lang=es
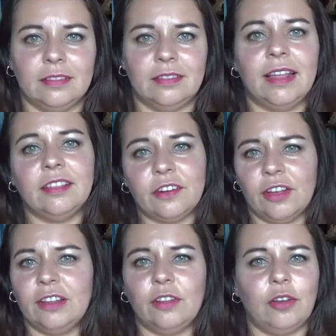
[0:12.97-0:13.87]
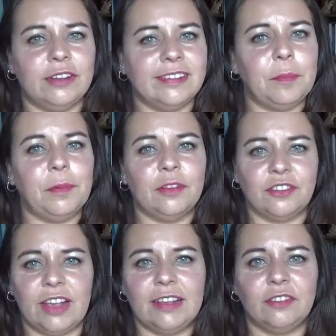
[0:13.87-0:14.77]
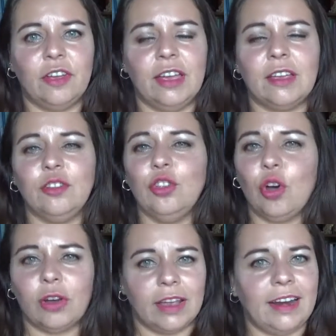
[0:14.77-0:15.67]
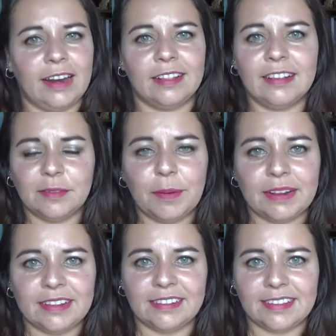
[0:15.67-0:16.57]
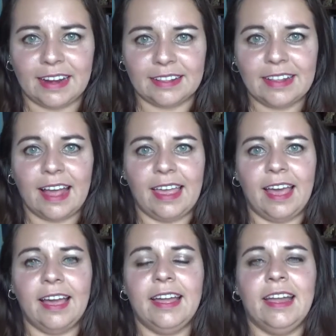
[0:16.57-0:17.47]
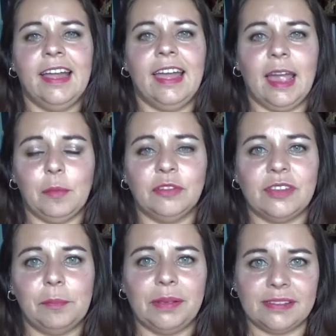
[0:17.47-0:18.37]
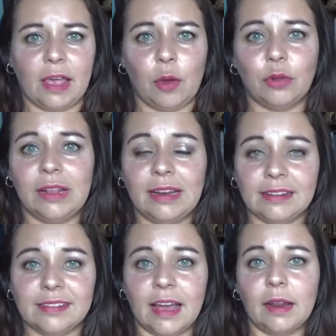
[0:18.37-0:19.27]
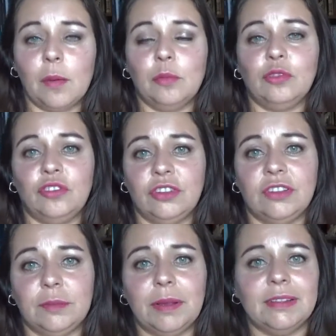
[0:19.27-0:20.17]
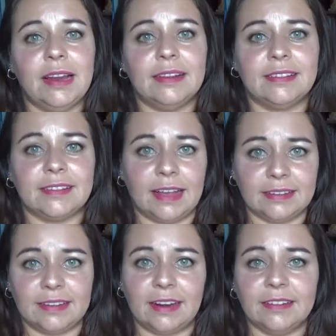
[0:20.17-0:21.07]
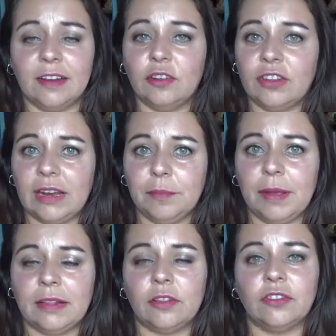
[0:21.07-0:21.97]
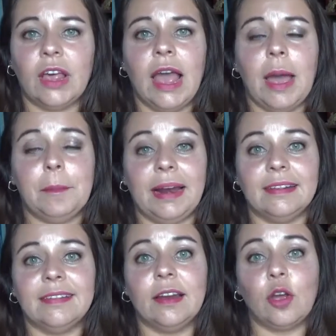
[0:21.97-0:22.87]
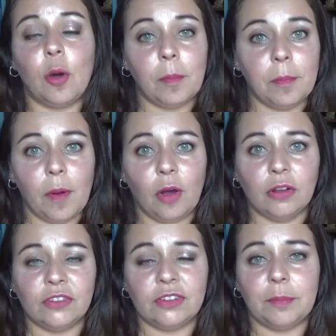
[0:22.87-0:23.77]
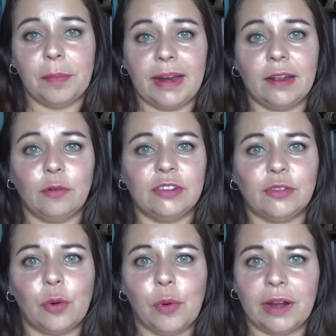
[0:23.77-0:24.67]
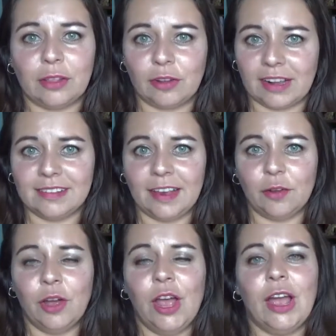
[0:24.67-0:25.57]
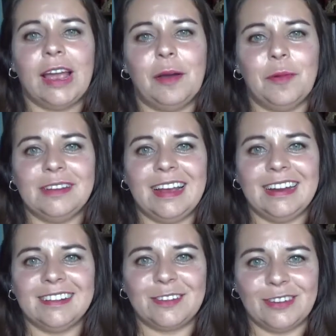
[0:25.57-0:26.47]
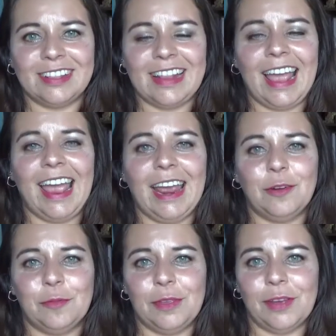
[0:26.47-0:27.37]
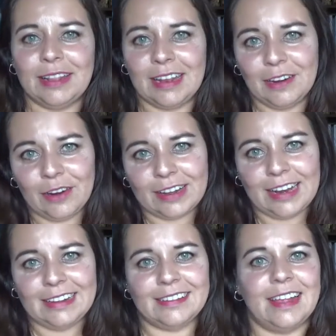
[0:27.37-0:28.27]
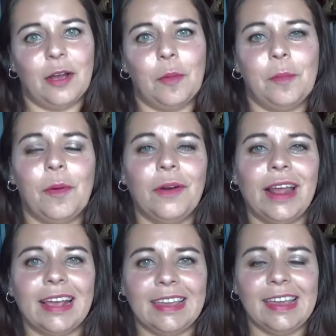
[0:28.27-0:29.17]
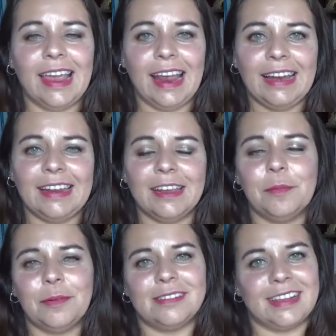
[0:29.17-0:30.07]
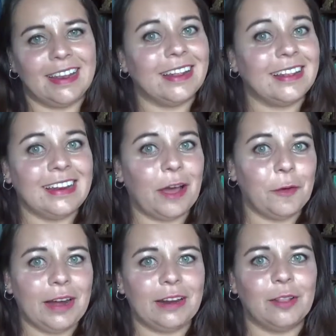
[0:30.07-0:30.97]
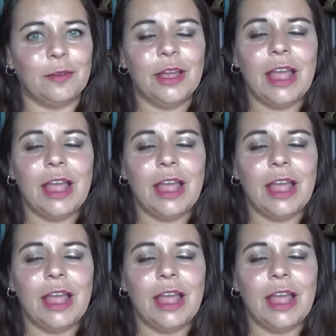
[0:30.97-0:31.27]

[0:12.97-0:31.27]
Dentro de todo este proceso de no querer desperdiciar nada, hemos empezado a utilizar muchísimas de las cáscaras de los alimentos para hacer compost para nuestro huerto casero, como ya les conté en un video anterior que les dejo por aquí el link por si quieren ir a verlo.